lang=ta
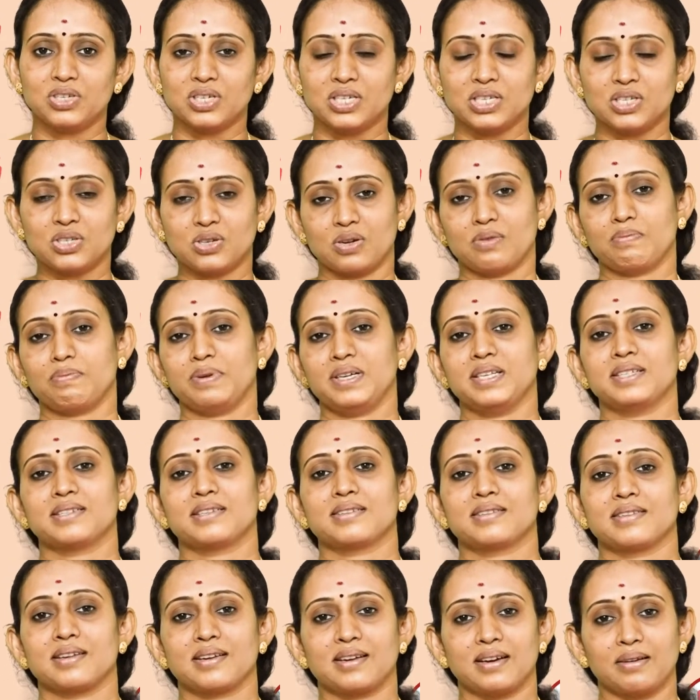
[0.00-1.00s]
சின்ன சின்ன
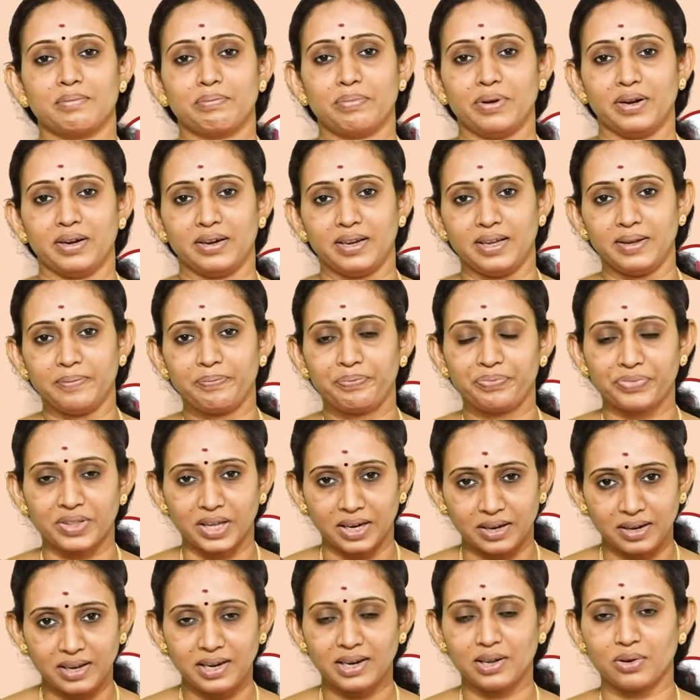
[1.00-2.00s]
பீசஸாக கட் பண்ணி
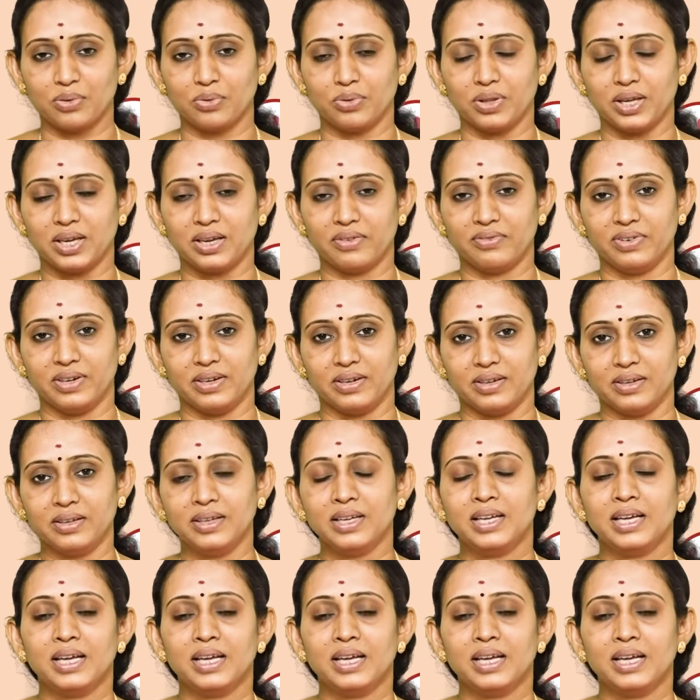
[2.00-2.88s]
தண்ணியில் கொதிக்க விட்டு